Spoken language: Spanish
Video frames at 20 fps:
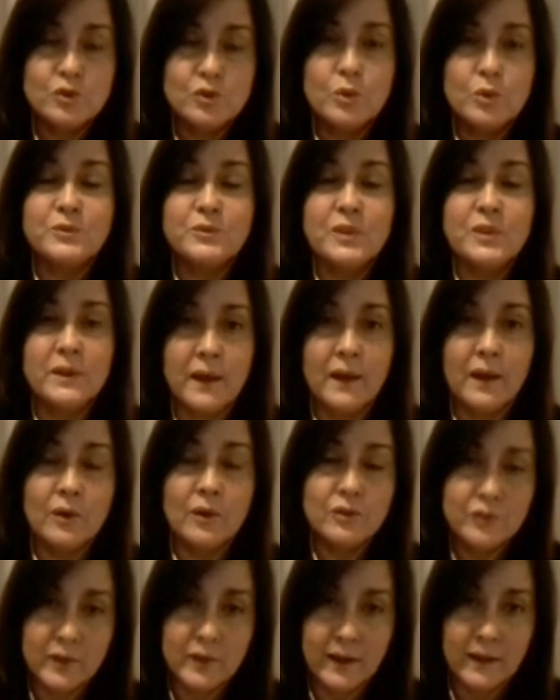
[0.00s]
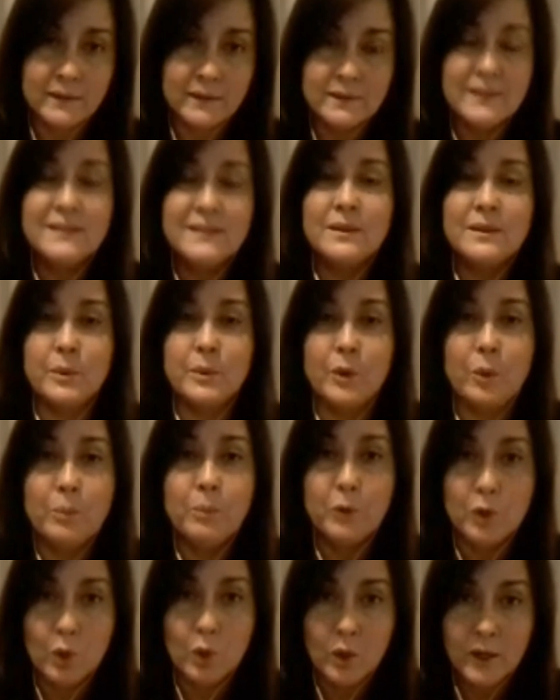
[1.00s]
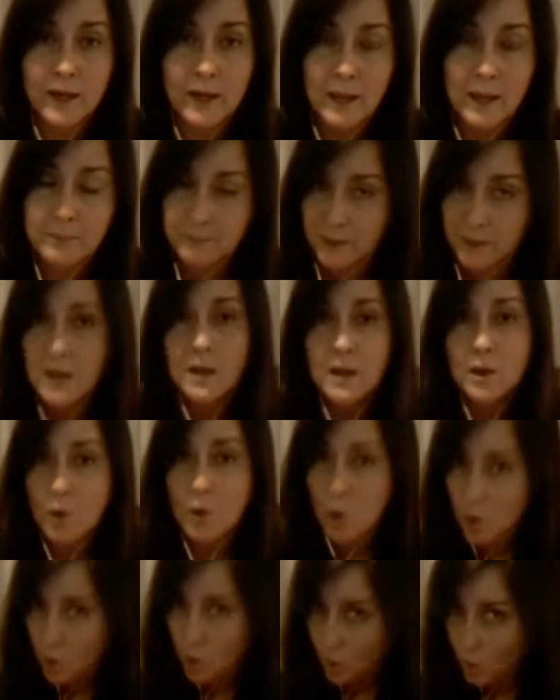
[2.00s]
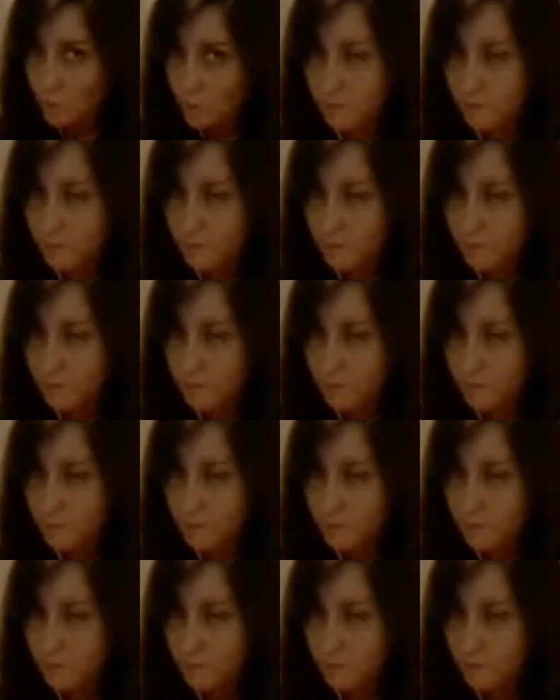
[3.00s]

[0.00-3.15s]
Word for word: subsidiados serán distribuidos por los CLAP ojo,